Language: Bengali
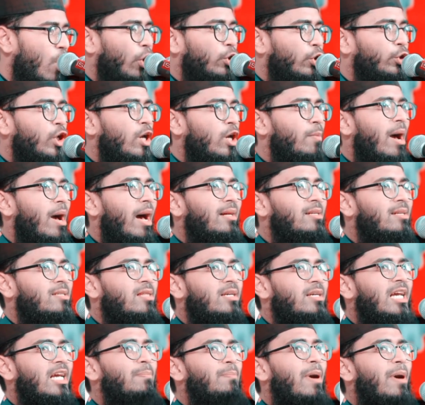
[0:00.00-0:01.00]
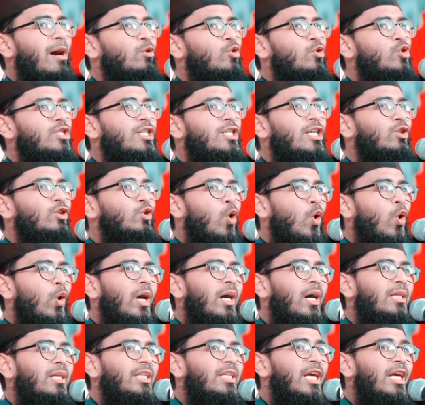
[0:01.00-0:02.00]
অতএব আজ থেকে মানুষকে
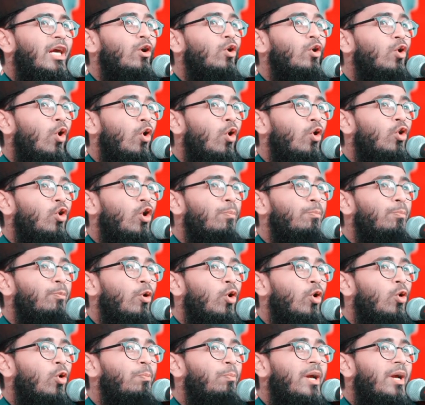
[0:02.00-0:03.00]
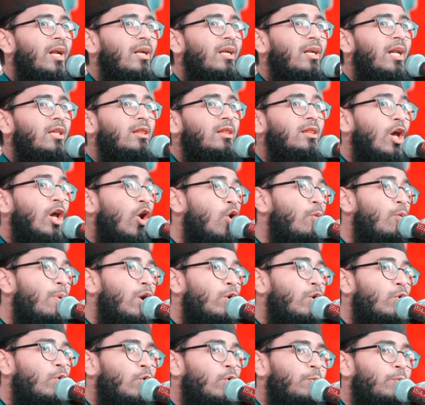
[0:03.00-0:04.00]
ধোকা দিয়ে গৌরব করবেন না
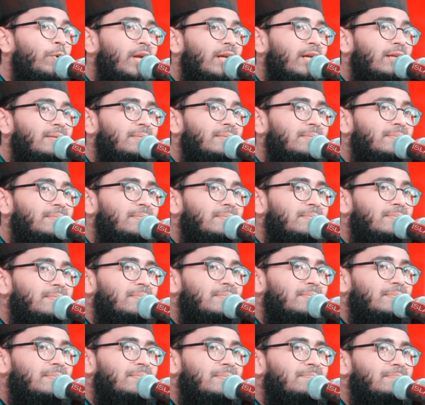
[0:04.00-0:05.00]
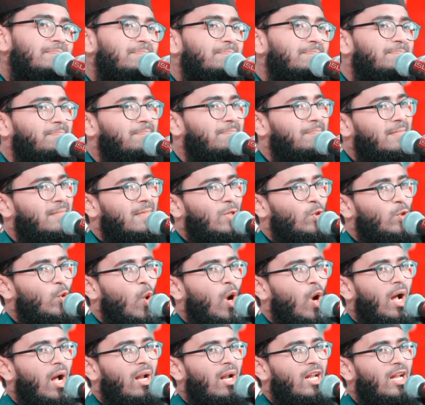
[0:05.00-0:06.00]
তাওবা করবেন
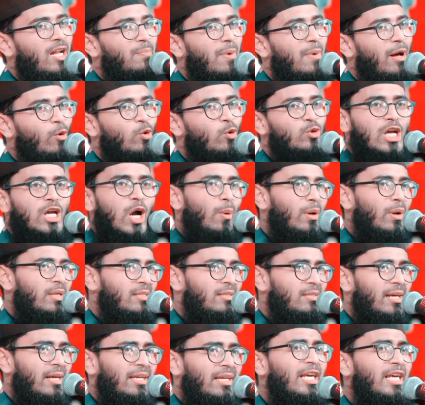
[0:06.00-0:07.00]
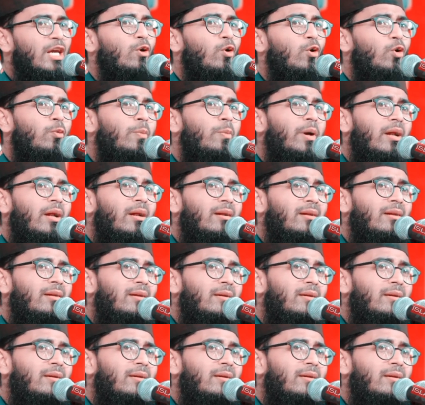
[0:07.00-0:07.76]
নোয়াখালীর মানুষ আওয়াজ নাই কি করবেন